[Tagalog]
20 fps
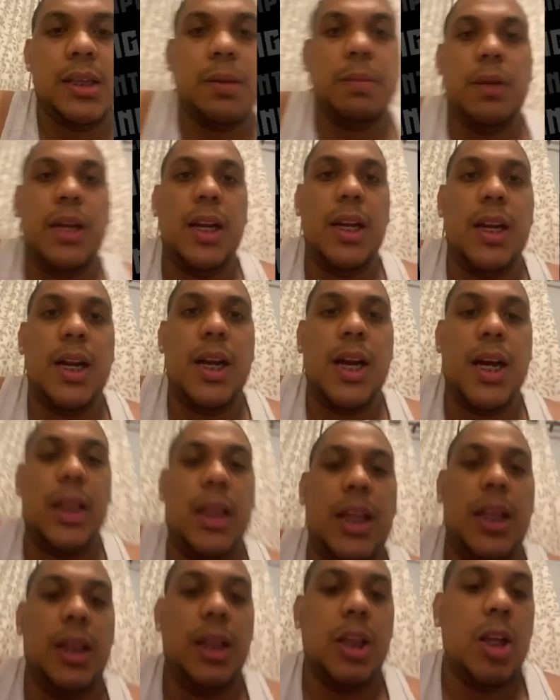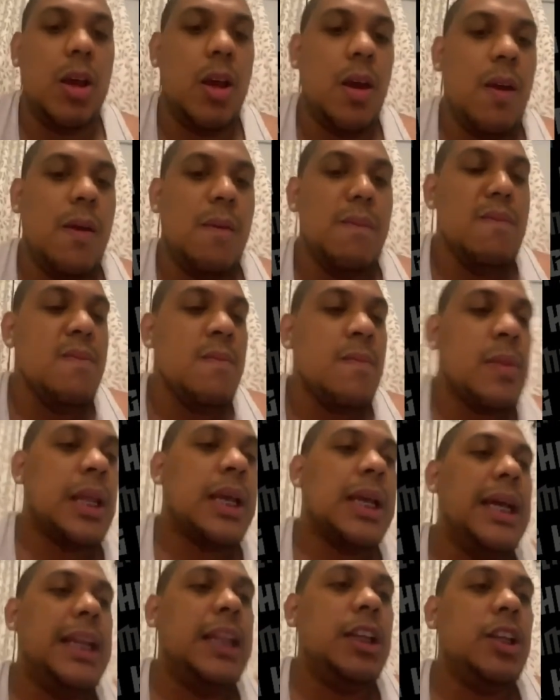Simulan na natin.
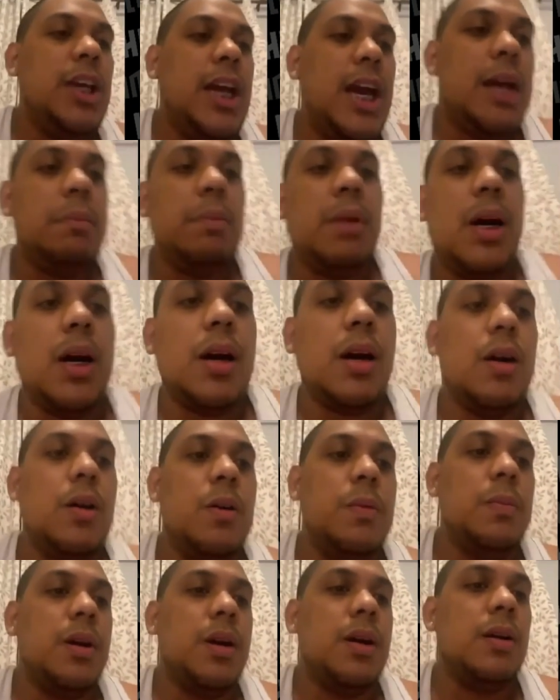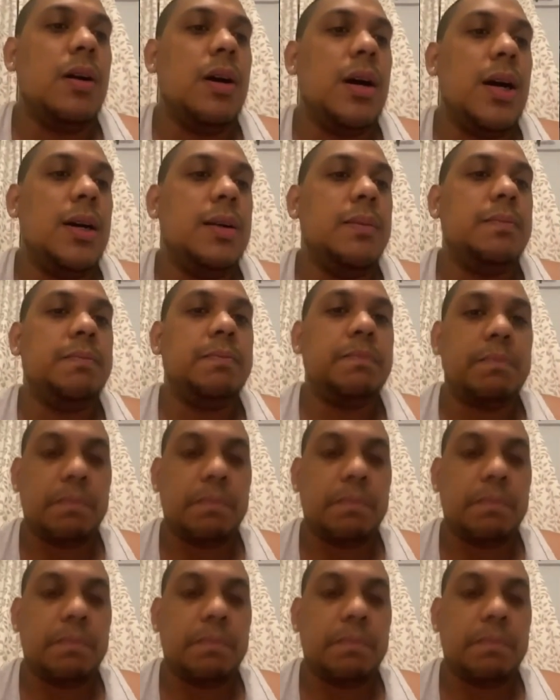Ganito yan mga ka-hombre ko ha. Ah.